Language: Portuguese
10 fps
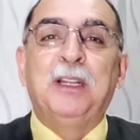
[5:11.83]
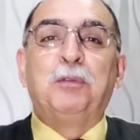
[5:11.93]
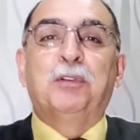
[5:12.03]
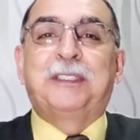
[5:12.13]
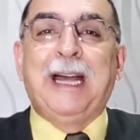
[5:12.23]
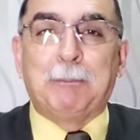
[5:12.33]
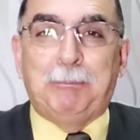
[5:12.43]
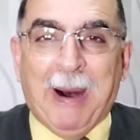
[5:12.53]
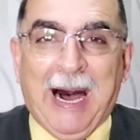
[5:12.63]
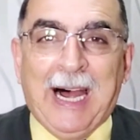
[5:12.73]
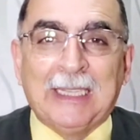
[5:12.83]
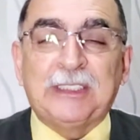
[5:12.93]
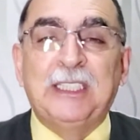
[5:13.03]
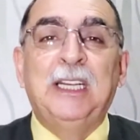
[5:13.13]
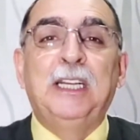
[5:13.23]
nos dar
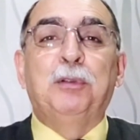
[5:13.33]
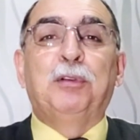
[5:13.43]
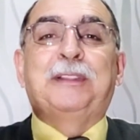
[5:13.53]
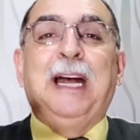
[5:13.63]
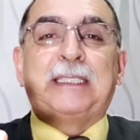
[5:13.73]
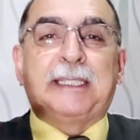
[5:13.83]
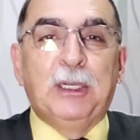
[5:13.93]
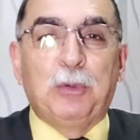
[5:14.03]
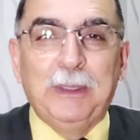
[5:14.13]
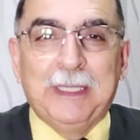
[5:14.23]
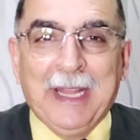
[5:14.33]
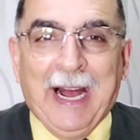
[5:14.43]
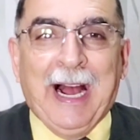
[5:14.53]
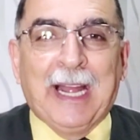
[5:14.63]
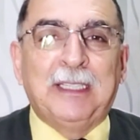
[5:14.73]
paz, nos dar
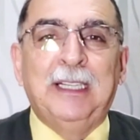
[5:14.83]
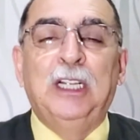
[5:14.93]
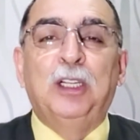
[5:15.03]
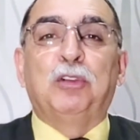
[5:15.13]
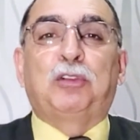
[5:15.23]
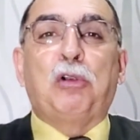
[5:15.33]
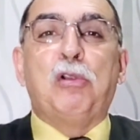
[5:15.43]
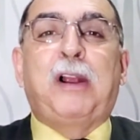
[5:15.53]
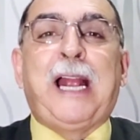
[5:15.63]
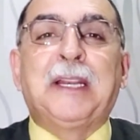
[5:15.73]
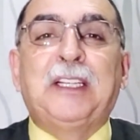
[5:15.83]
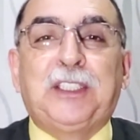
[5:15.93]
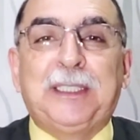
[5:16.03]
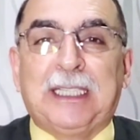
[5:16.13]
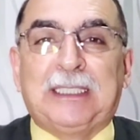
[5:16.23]
tranquilidade, nos colocar
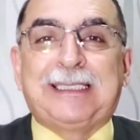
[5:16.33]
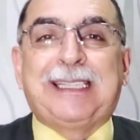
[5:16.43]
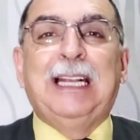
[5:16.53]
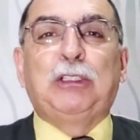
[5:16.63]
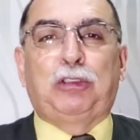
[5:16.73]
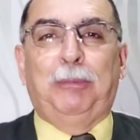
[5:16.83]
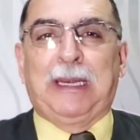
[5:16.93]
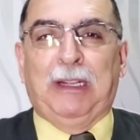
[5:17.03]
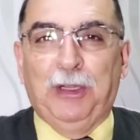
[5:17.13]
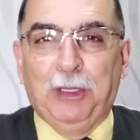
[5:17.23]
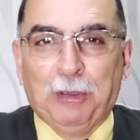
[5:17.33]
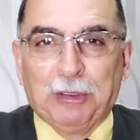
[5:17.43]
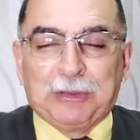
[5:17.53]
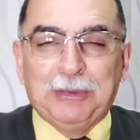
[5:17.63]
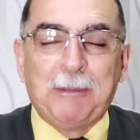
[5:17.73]
nesse descanso
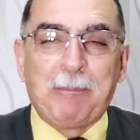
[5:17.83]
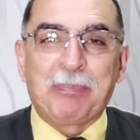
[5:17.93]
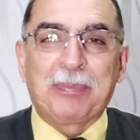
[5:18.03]
maravilhoso